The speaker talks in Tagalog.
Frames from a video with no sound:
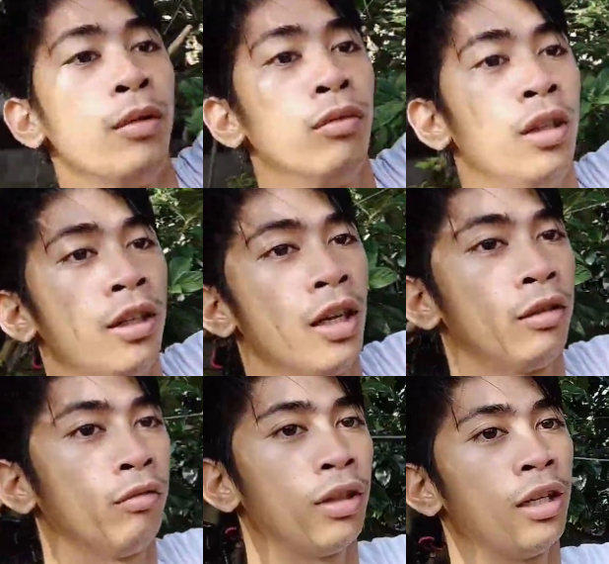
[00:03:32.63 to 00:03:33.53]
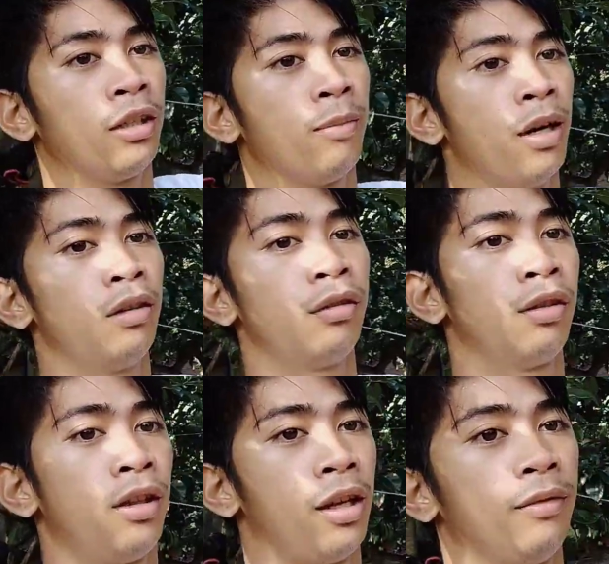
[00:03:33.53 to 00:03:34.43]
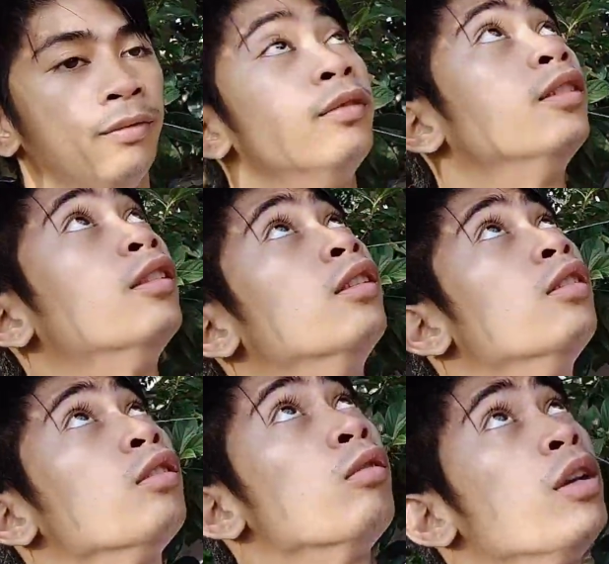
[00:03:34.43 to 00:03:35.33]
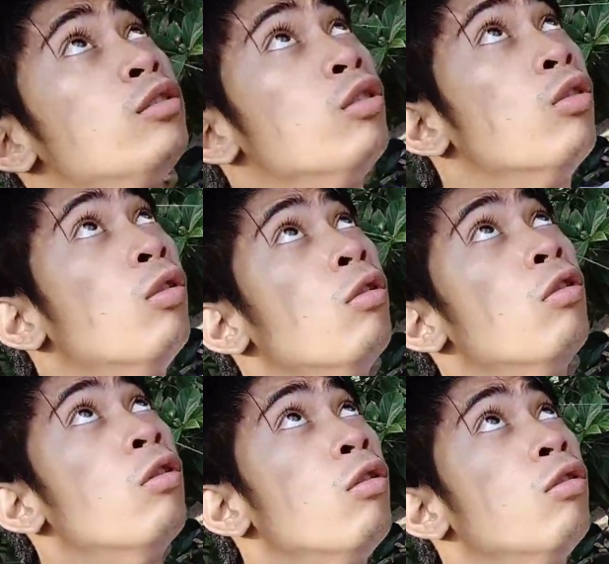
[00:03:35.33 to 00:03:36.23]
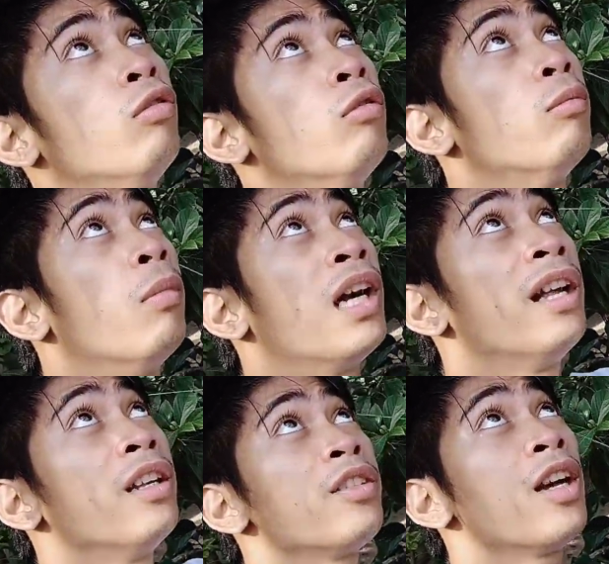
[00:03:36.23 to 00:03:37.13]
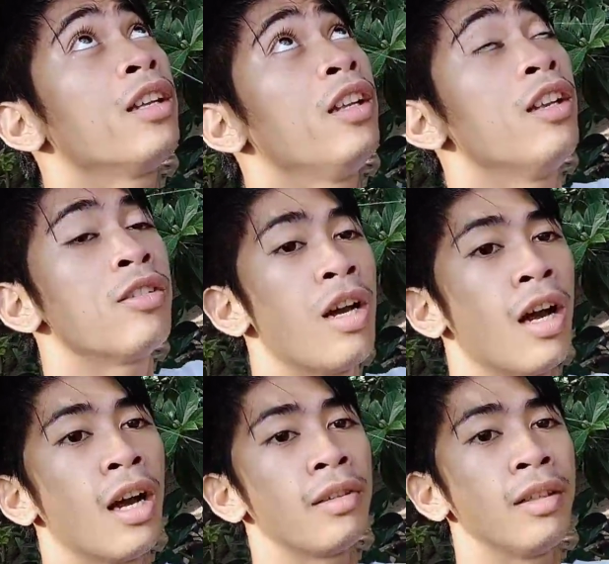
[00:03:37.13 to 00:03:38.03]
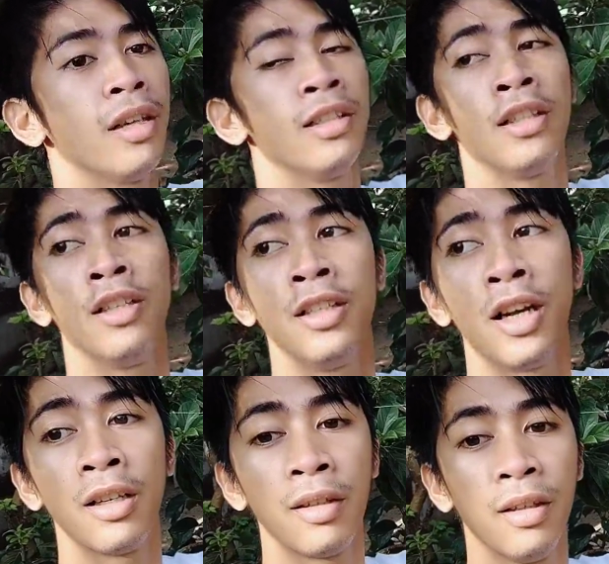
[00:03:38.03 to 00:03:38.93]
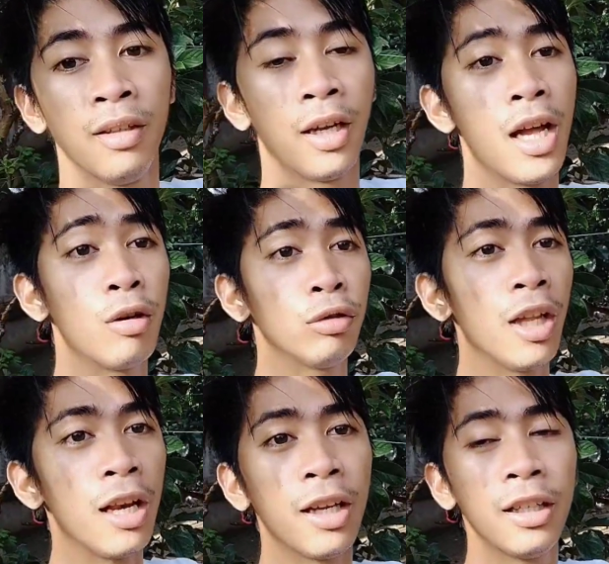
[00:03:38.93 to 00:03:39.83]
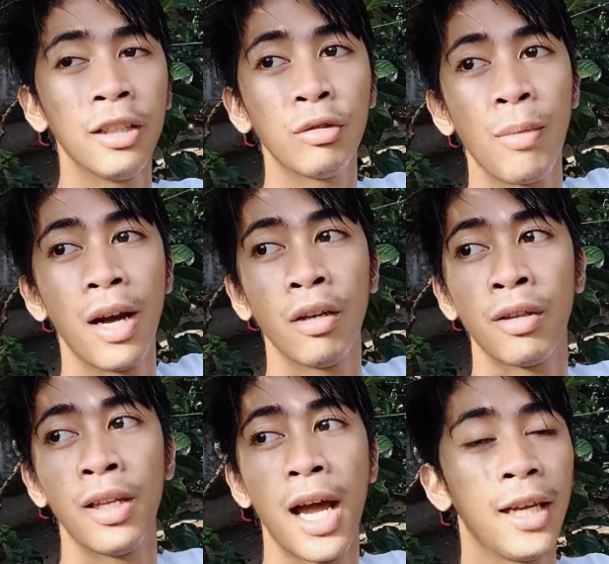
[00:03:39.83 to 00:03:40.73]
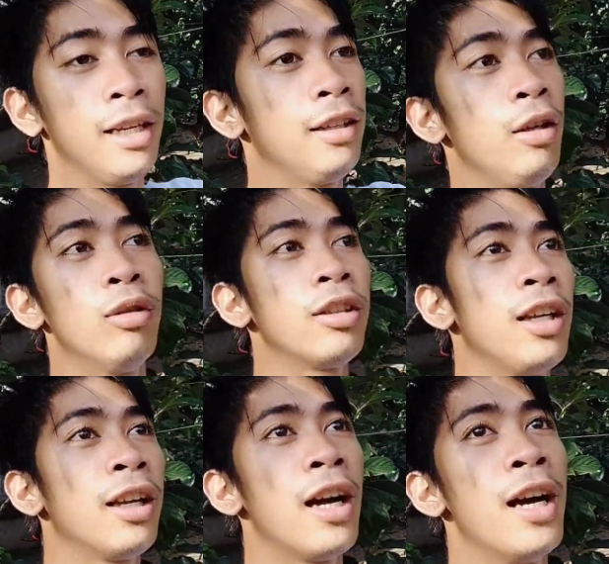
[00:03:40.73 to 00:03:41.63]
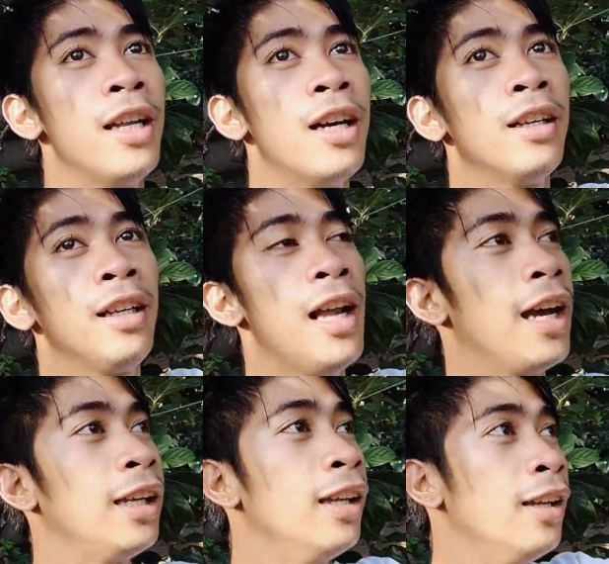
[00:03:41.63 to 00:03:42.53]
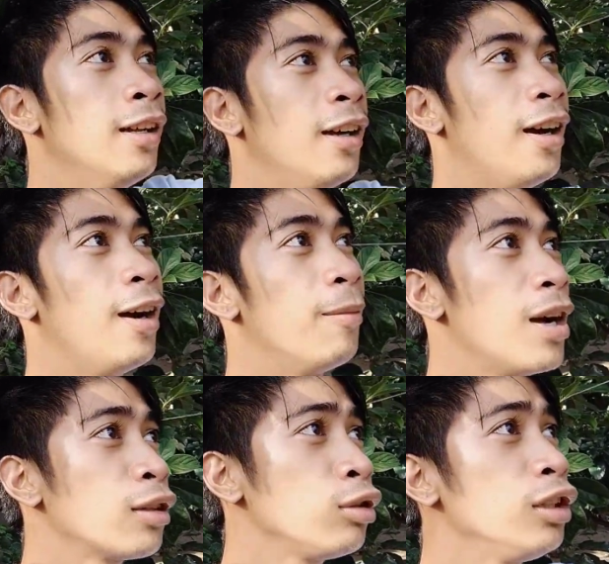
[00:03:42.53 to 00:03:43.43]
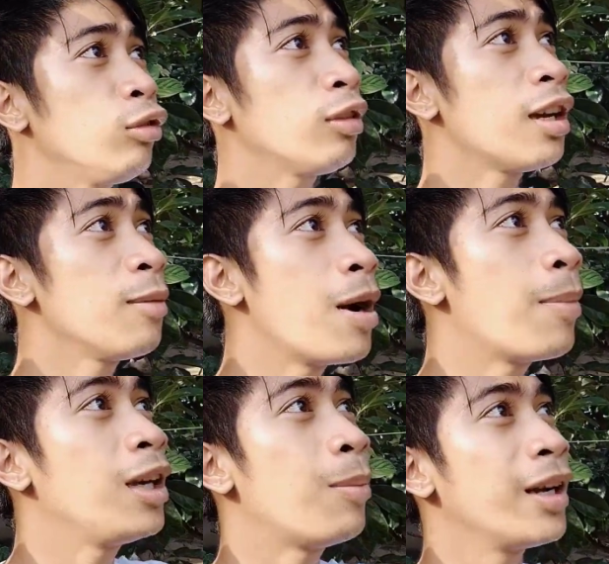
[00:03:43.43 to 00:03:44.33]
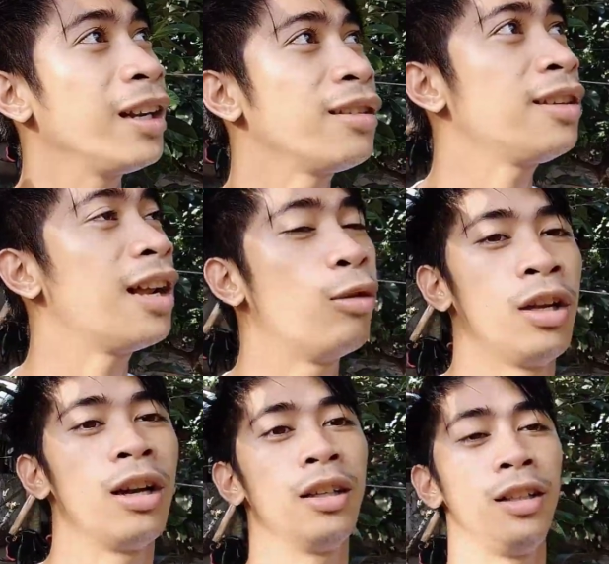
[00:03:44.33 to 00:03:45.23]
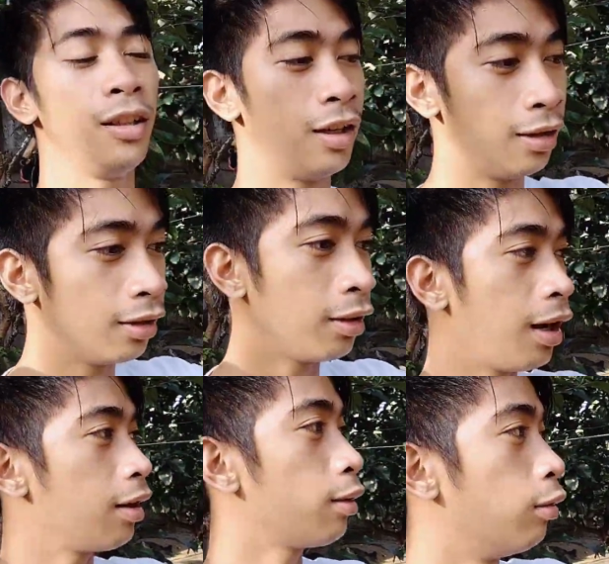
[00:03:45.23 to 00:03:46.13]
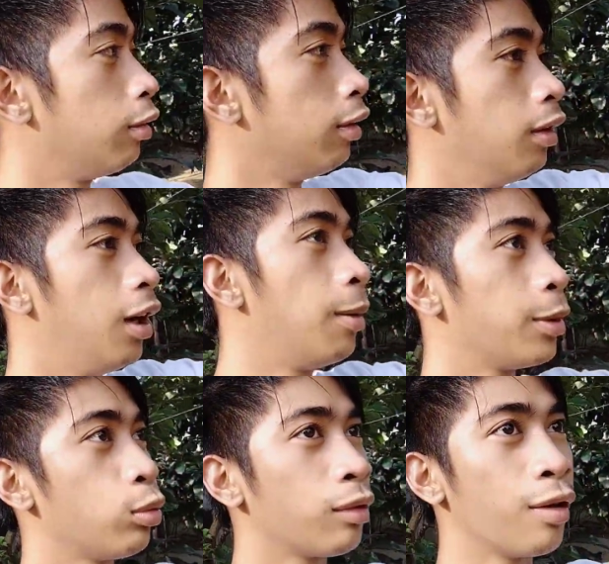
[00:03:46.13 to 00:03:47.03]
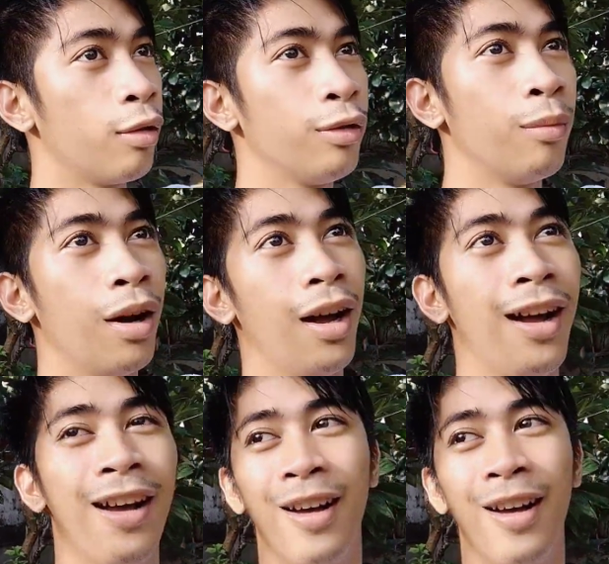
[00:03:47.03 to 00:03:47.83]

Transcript: pa yung hangin ito yung tali niya mga lods Ayan medyo magaan na siya hindi na siya kasing ganit kanina kasi kaya ako tinali kanina itong mga loves dahil di ko na talaga kayang hilain um, actually di ko sana papalip pa rin kasi naulang kanina kaso um, natuksa ko yung mga